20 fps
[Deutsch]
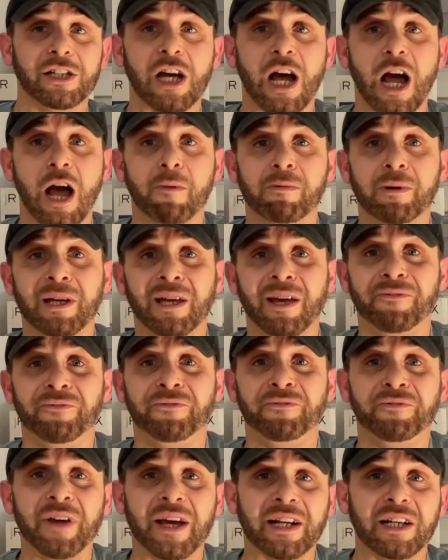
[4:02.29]
habe
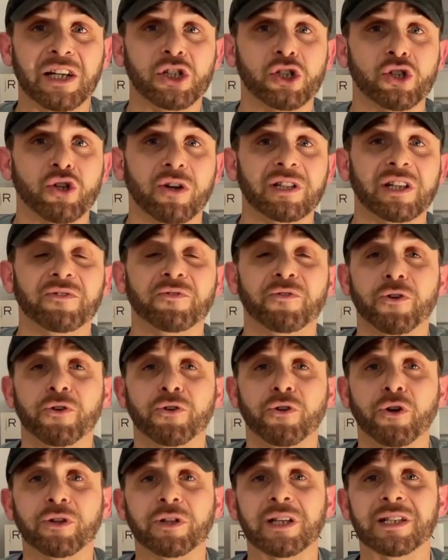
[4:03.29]
hier wirklich schon die
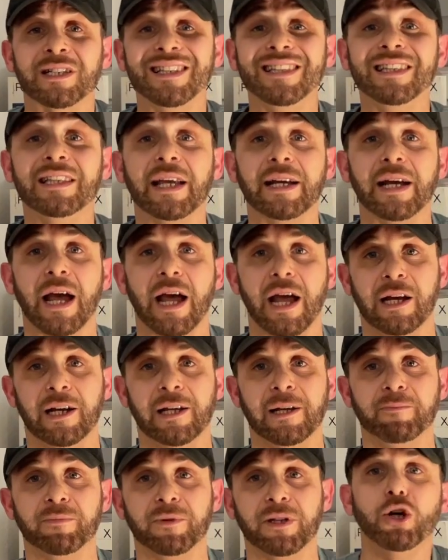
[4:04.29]
verrücktesten Dinge
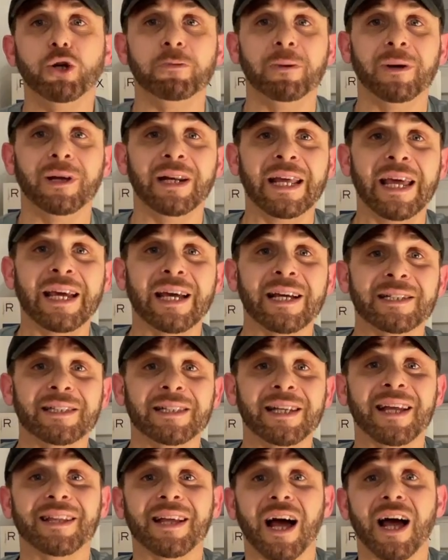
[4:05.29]
erlebt. Überlege es
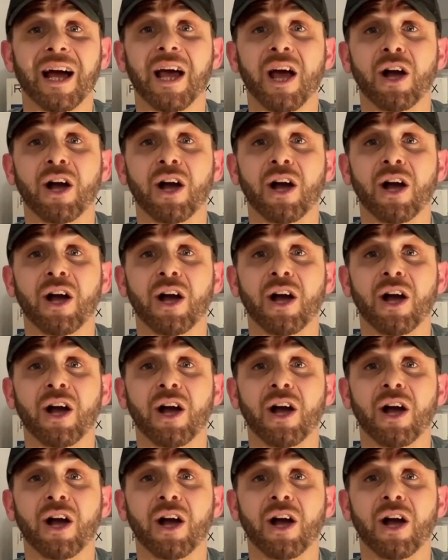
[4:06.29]
dir daher